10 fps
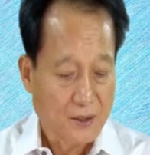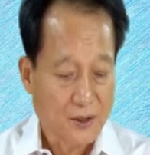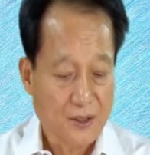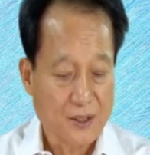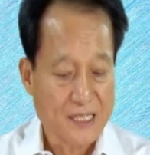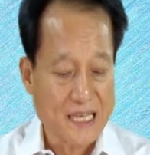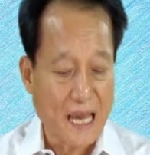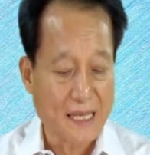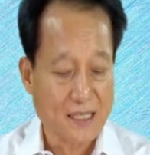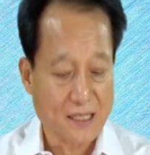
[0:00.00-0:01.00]
청년
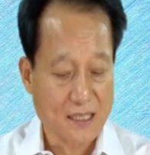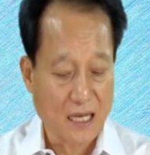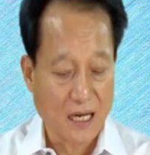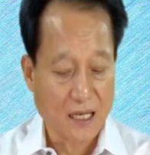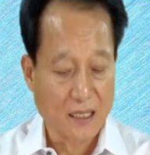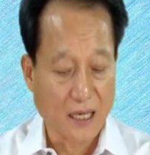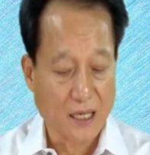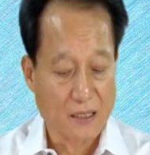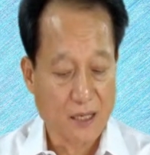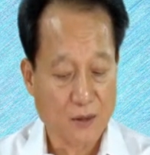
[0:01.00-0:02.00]
재직자
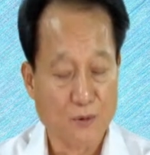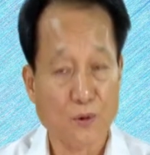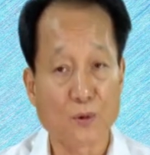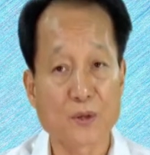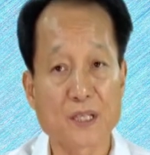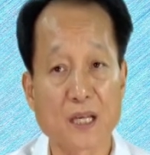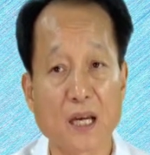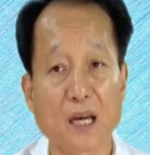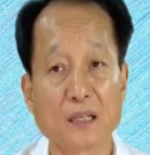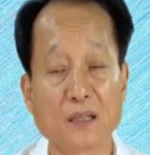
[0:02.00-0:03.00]
내일 채용
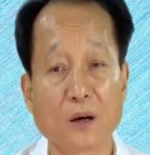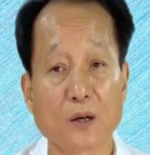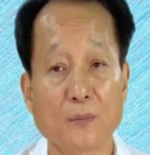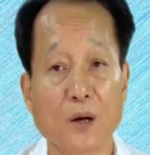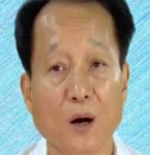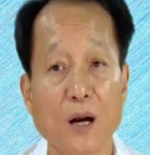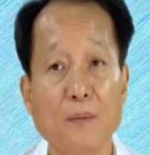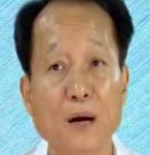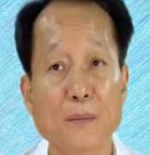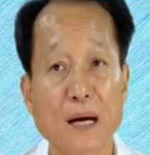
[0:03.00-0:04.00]
공제는 그러면
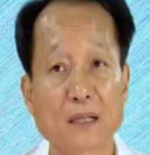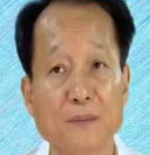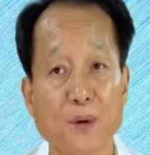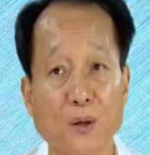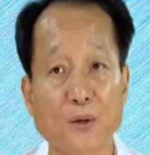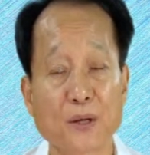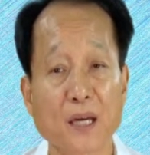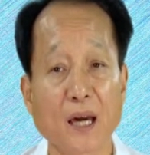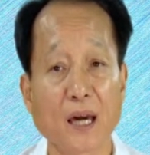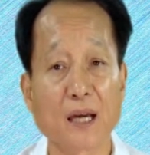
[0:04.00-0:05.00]
얼마만큼
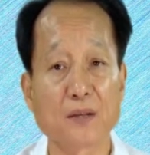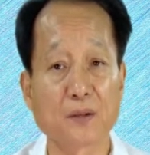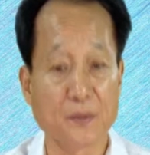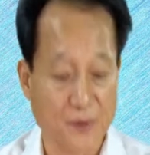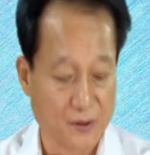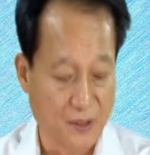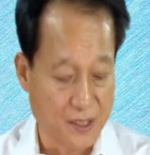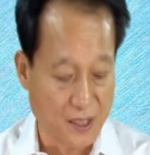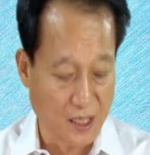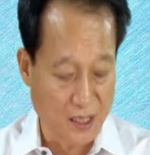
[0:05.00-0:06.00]
어떻게 적립돼서
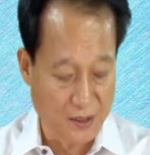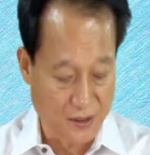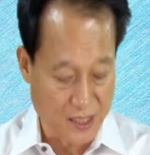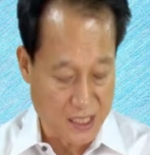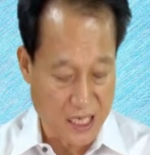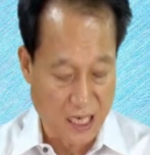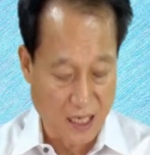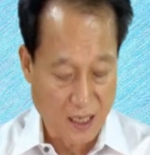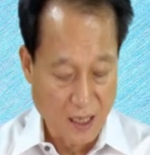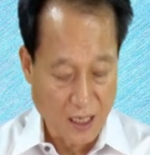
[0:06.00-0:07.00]
인정이 되는
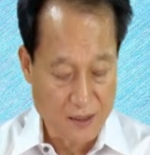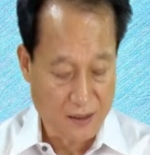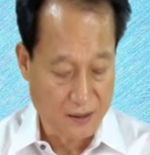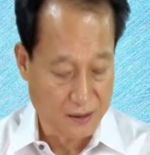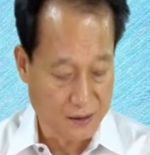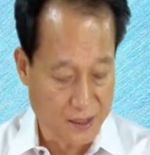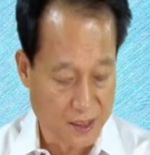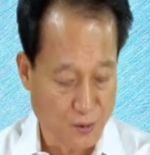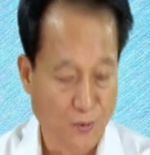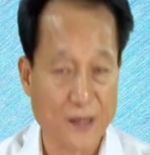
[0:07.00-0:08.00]
것이냐 하는
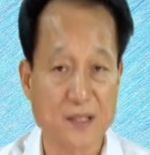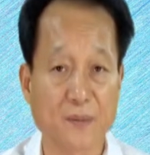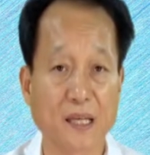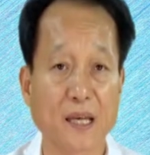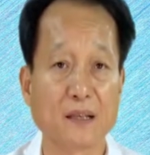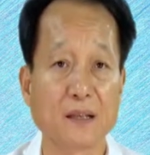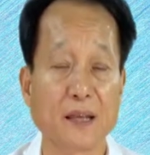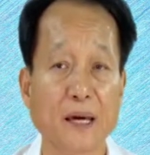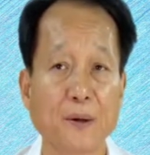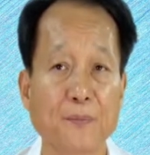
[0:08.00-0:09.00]
것이 좀 관심이
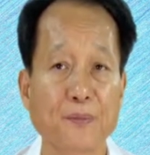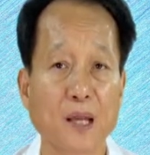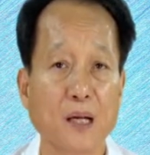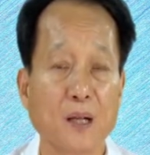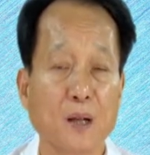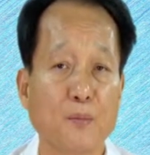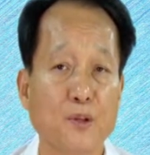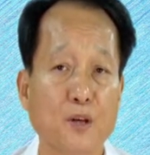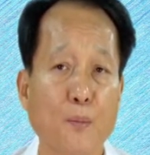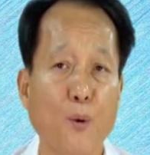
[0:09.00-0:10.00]
있겠는데요.
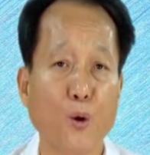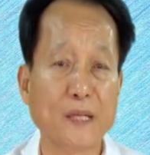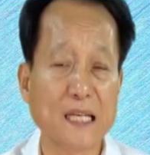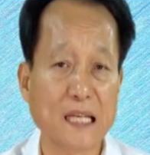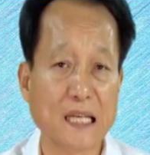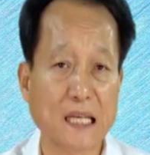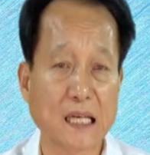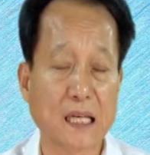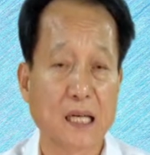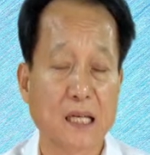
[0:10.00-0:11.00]
먼저
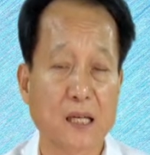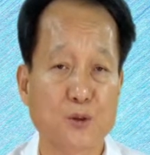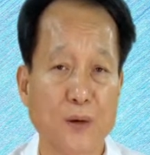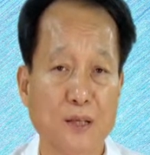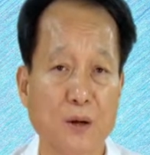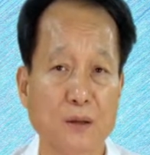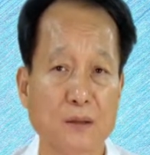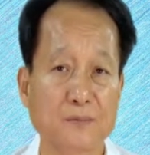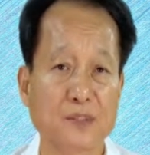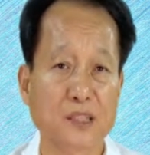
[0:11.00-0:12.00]
본인이 일종의
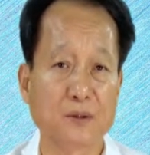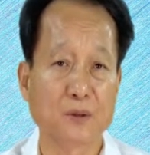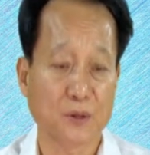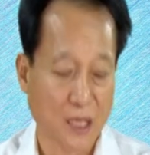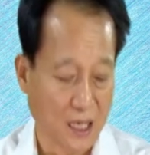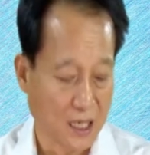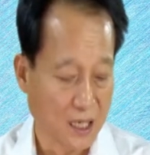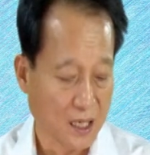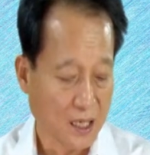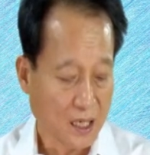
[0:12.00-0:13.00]

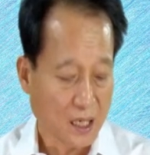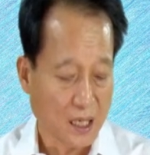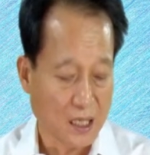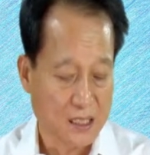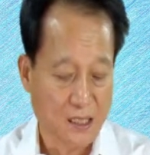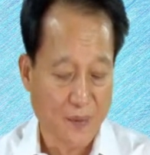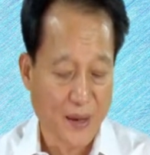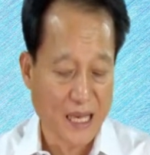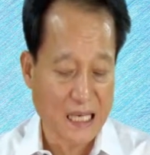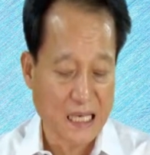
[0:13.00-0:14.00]
적금식으로다가
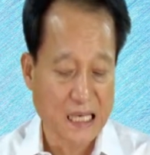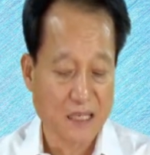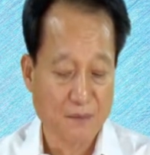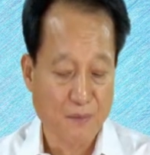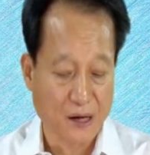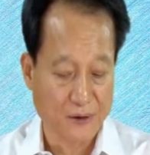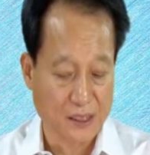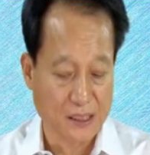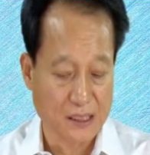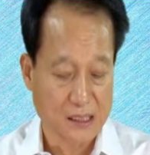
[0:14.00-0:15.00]
720만 어,
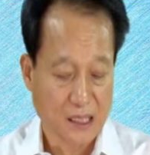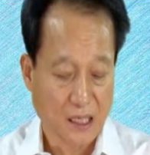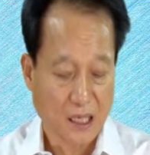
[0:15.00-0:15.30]
원을